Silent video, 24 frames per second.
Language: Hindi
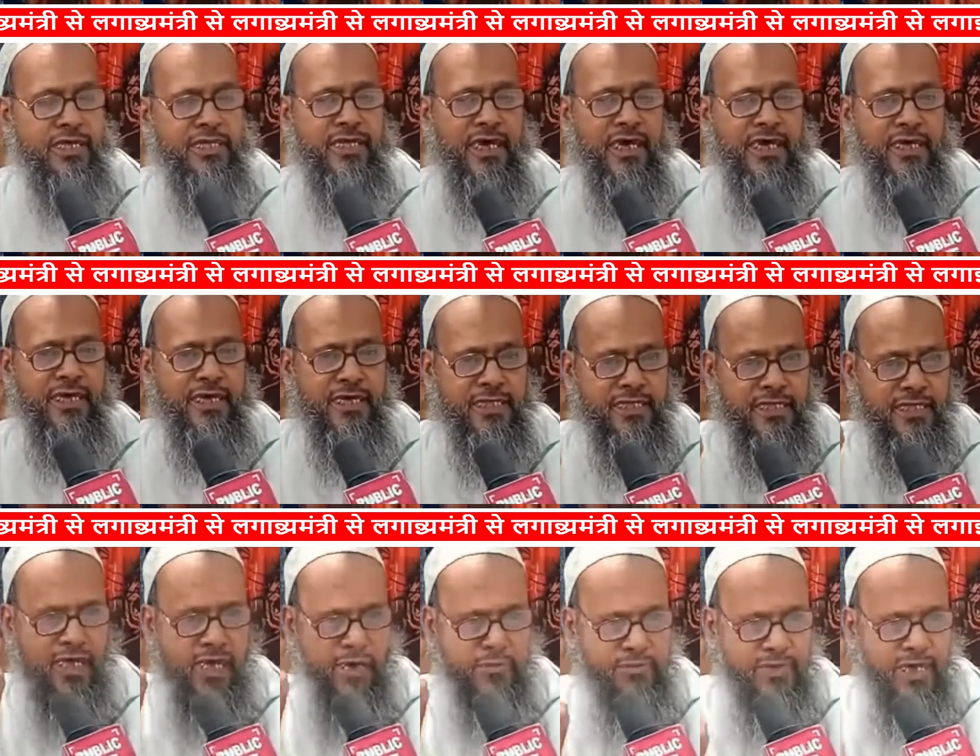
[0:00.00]
सही
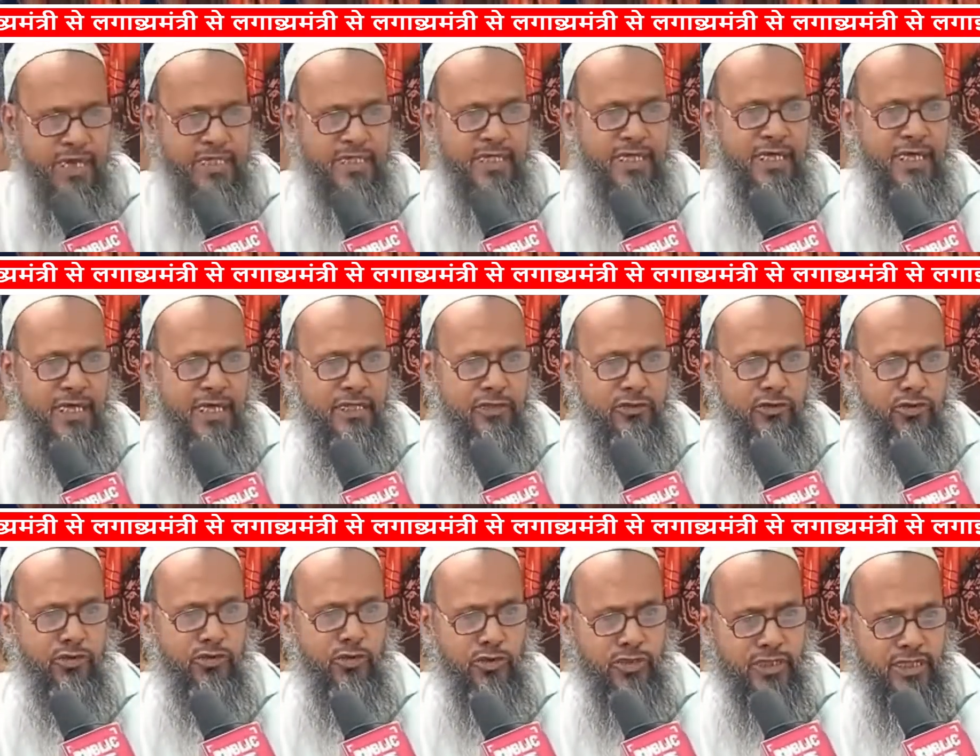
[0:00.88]
इंसाफ चाहते हैं
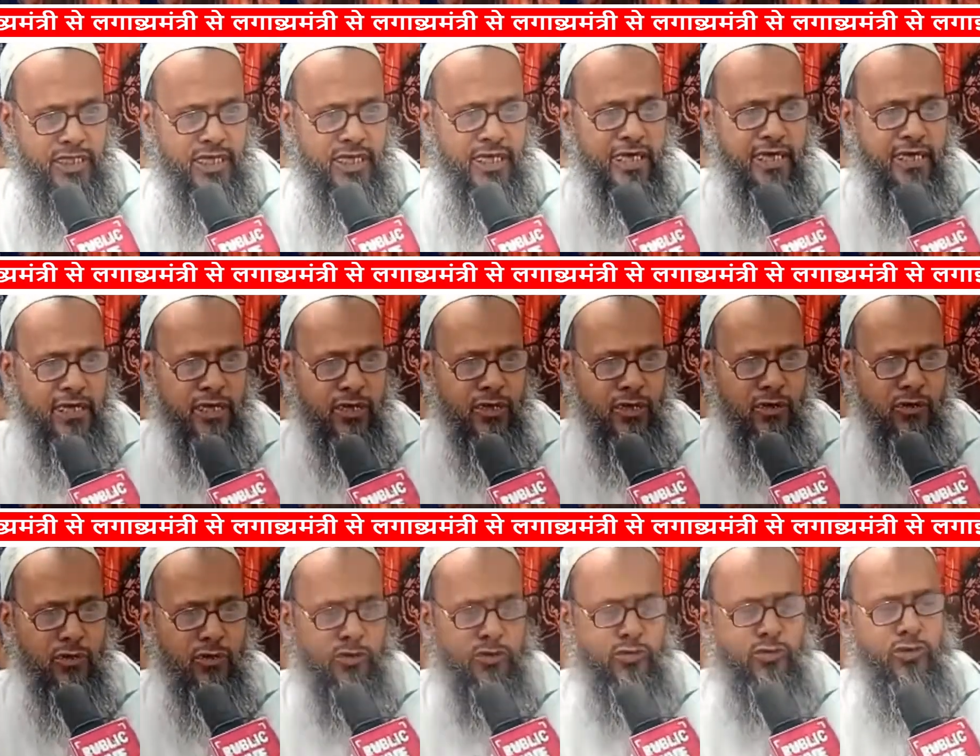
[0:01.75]
जो दोषी है
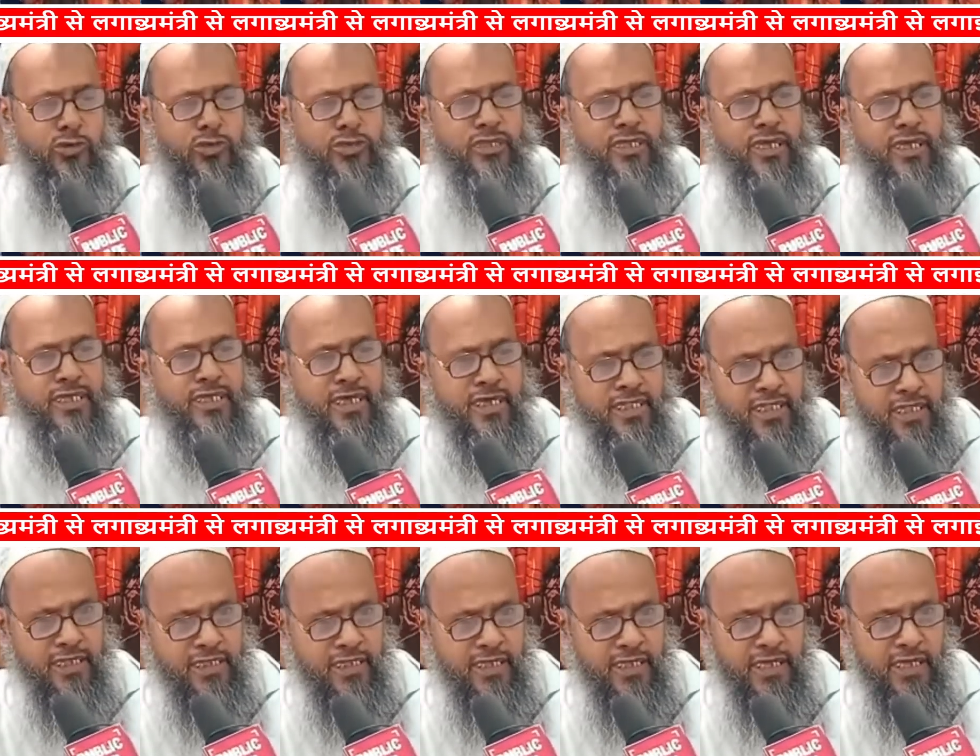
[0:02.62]
उसको सज़ा
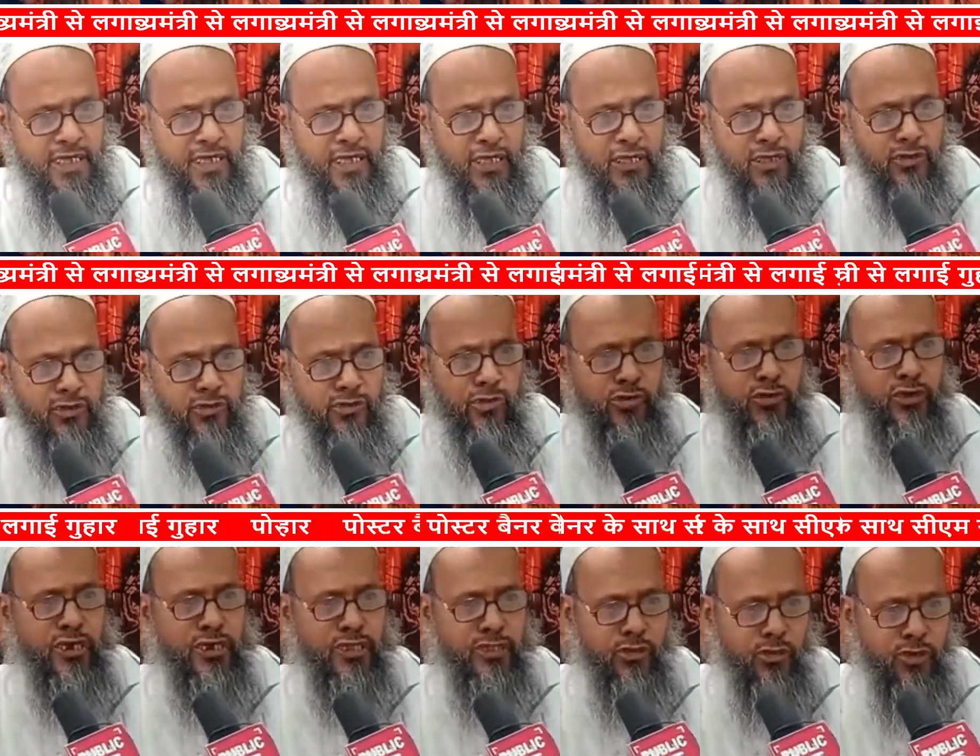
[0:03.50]
दीजिए जो
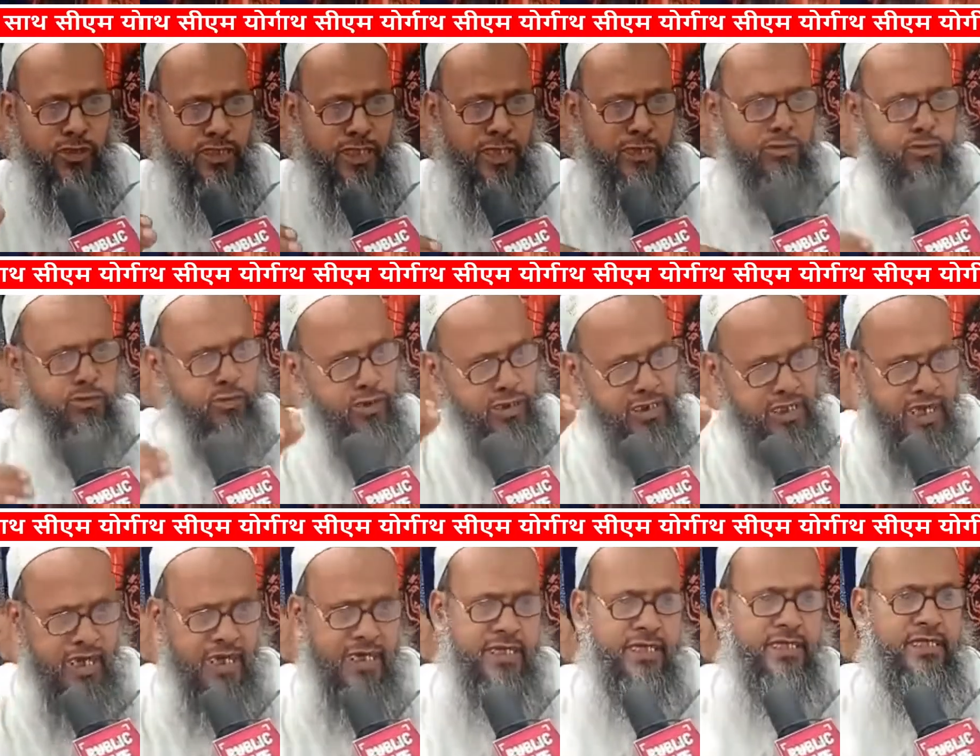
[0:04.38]
निर्दोष है उसको
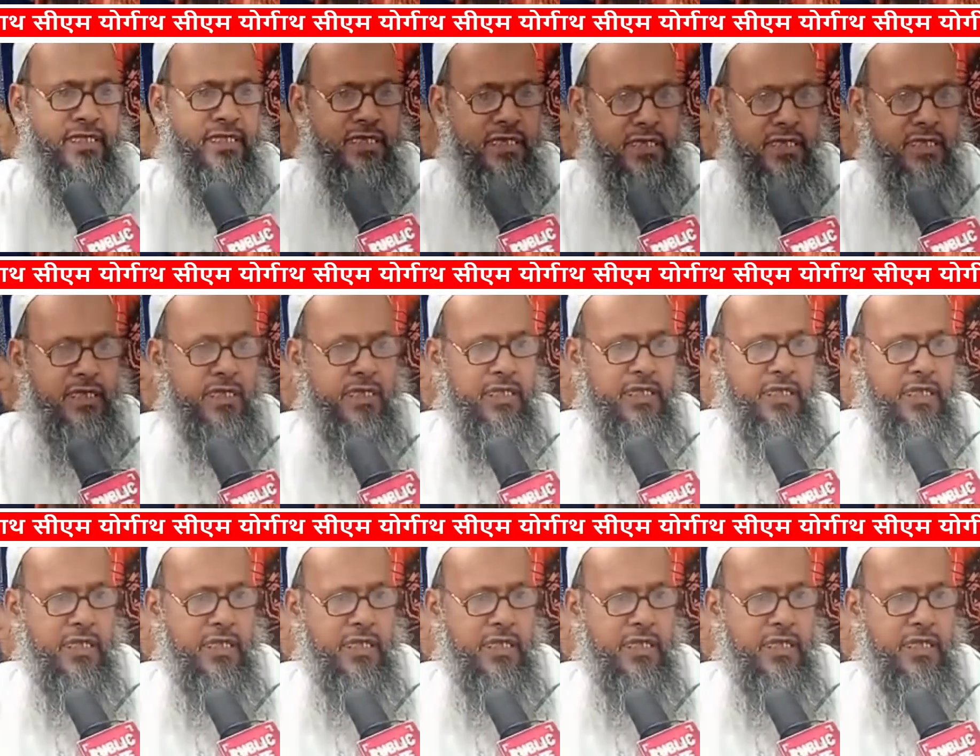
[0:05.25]
रिहा कीजिए